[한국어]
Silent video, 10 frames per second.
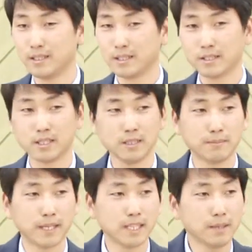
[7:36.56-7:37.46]
그런데 이
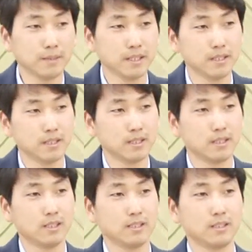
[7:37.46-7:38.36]

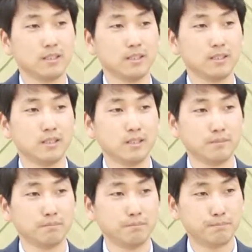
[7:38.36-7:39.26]
베냐민을
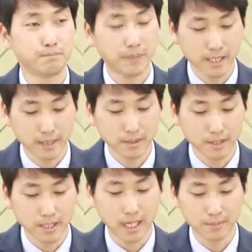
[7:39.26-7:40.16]

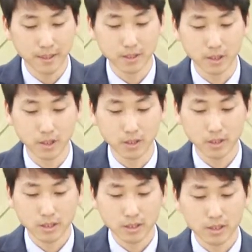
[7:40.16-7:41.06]
베냐민을
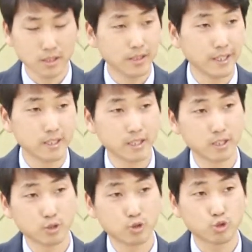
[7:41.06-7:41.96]
낳으면서 이
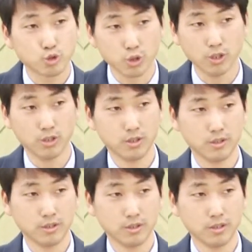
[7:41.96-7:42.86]
레이첼이 죽어요.
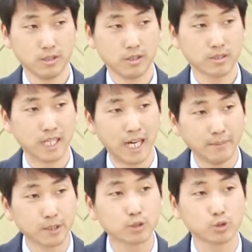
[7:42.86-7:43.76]

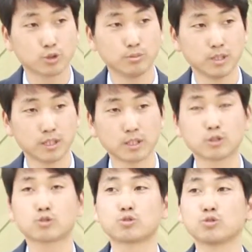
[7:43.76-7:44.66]
낳으면서 죽습니다.
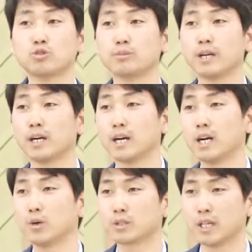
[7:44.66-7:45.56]
그래서 죽음에
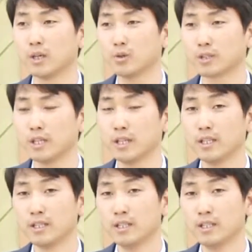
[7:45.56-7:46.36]
가까워 다가올 때